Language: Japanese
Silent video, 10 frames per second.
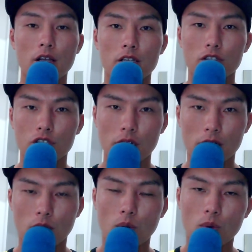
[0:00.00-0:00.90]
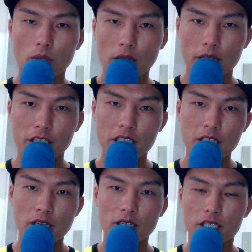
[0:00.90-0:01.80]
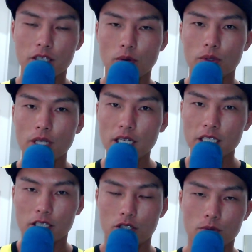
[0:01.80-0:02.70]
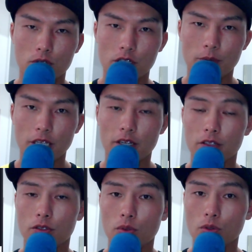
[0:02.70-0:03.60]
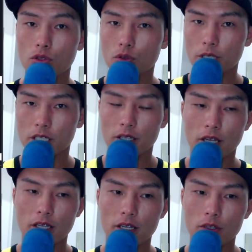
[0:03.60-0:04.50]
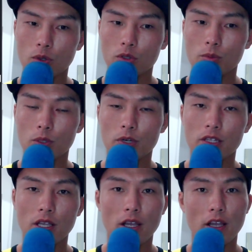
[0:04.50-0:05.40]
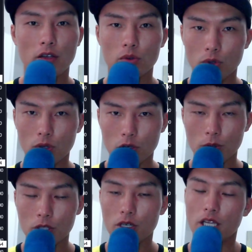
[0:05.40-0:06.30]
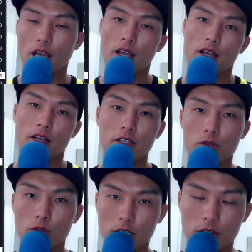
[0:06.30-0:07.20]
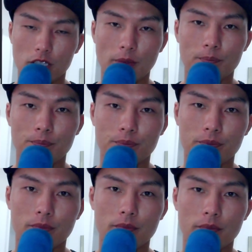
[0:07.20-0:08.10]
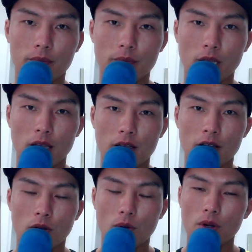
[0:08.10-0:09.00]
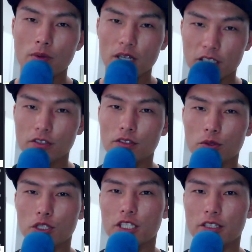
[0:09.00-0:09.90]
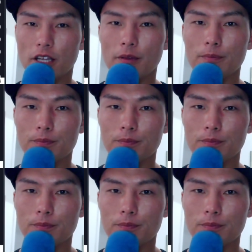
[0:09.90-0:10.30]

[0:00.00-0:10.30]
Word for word: そしたらここでいちじかん足の何に注目すればいいかっていうのをちょっと皆さんね、一回動画止めてもらって、えー、この動画のコメント欄に、えー、書き込んでみてください。これは気づいてほしいですね。